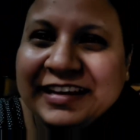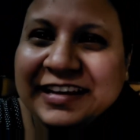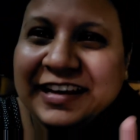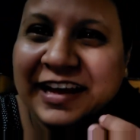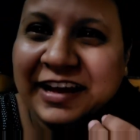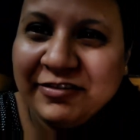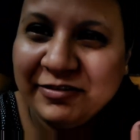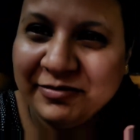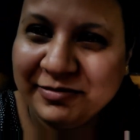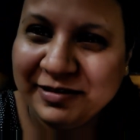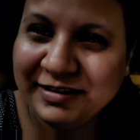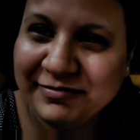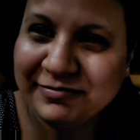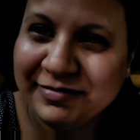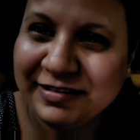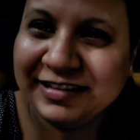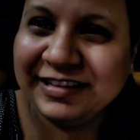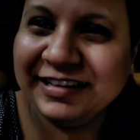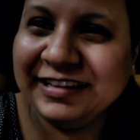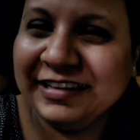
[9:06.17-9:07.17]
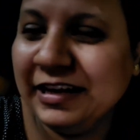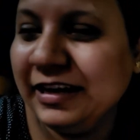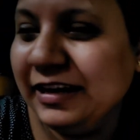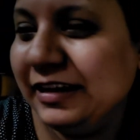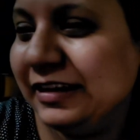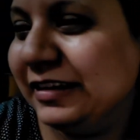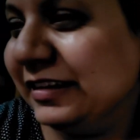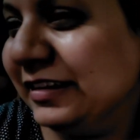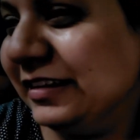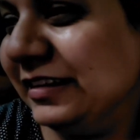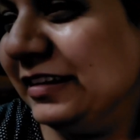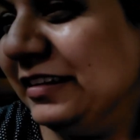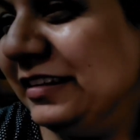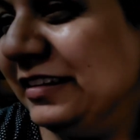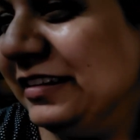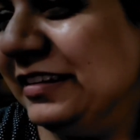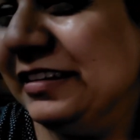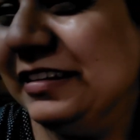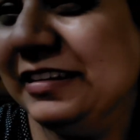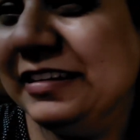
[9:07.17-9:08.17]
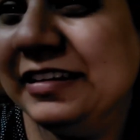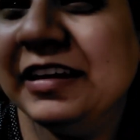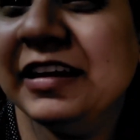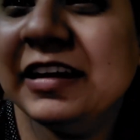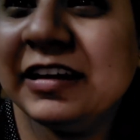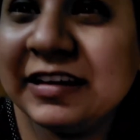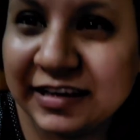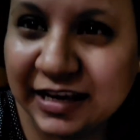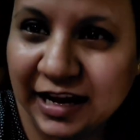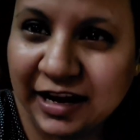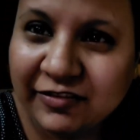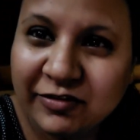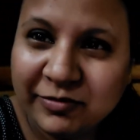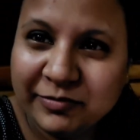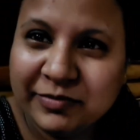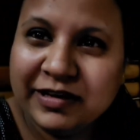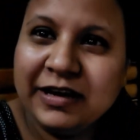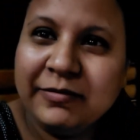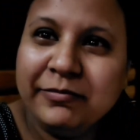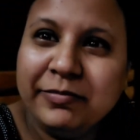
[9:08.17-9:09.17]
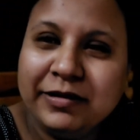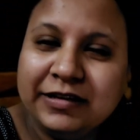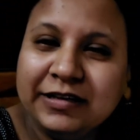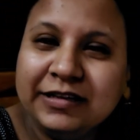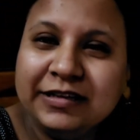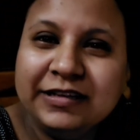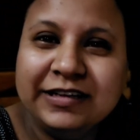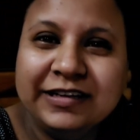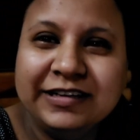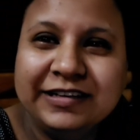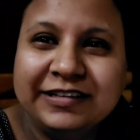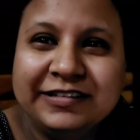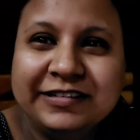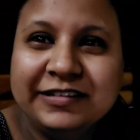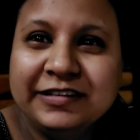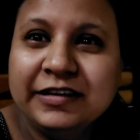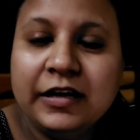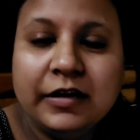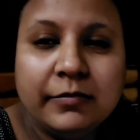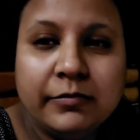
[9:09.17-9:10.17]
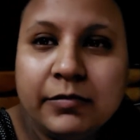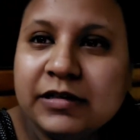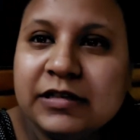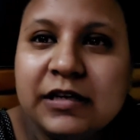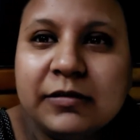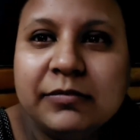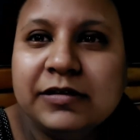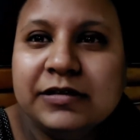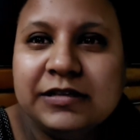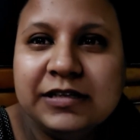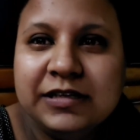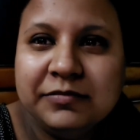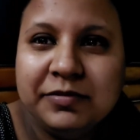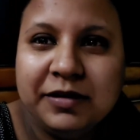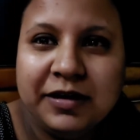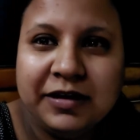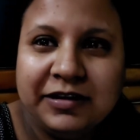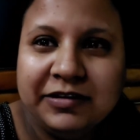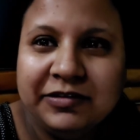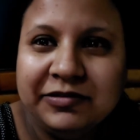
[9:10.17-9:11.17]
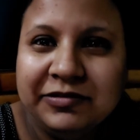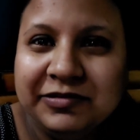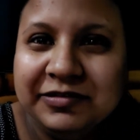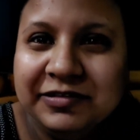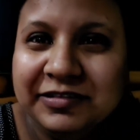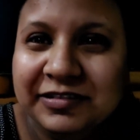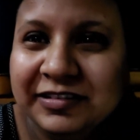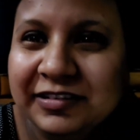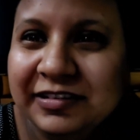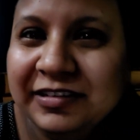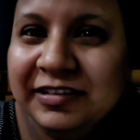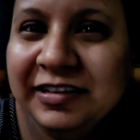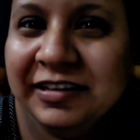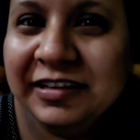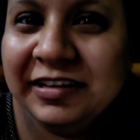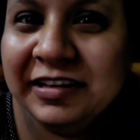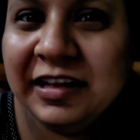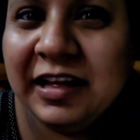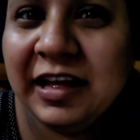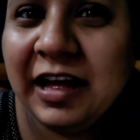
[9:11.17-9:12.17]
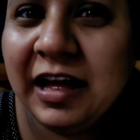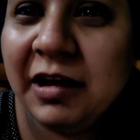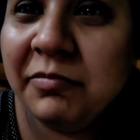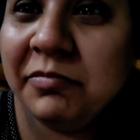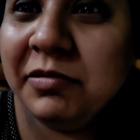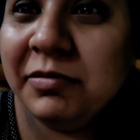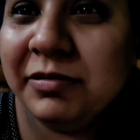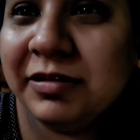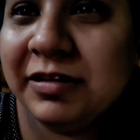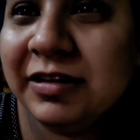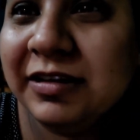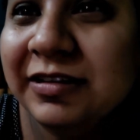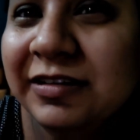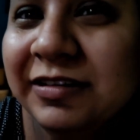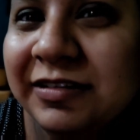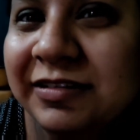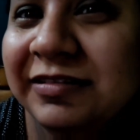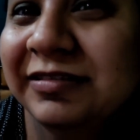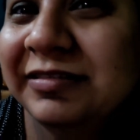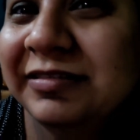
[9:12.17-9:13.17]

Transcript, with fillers: क्या वो मेरा पति था क्या वो मेरा पति था मैं समझ नहीं पा रही हूँ आप ही बता दो